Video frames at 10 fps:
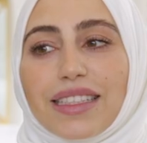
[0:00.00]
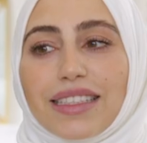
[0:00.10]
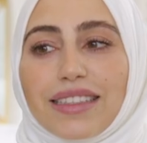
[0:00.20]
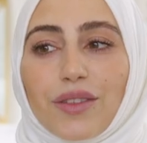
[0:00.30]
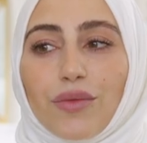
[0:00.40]

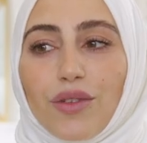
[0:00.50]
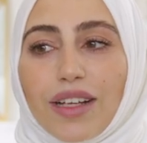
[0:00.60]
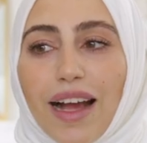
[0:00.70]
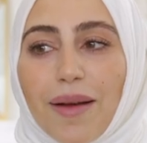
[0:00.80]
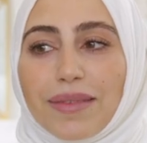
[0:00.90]
das Gefühl
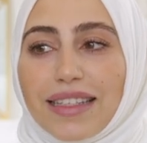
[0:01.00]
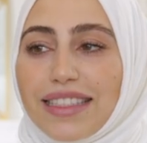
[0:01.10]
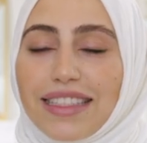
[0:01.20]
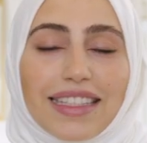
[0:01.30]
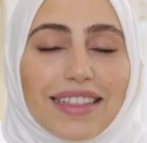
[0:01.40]
gehabt,
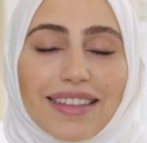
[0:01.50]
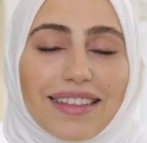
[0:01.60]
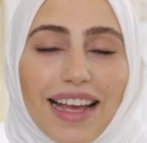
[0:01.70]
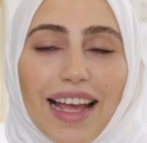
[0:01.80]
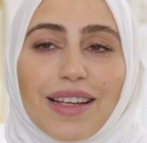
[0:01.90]
dass ich
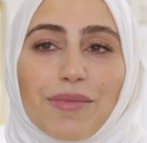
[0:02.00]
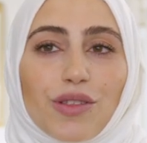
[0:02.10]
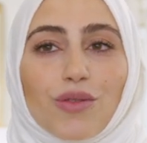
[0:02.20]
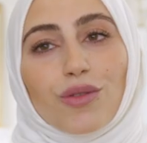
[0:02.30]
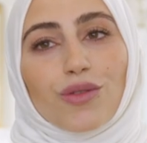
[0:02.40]
keinen
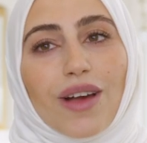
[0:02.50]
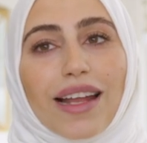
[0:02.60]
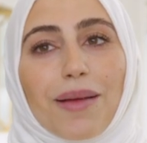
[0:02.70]
Bezug zu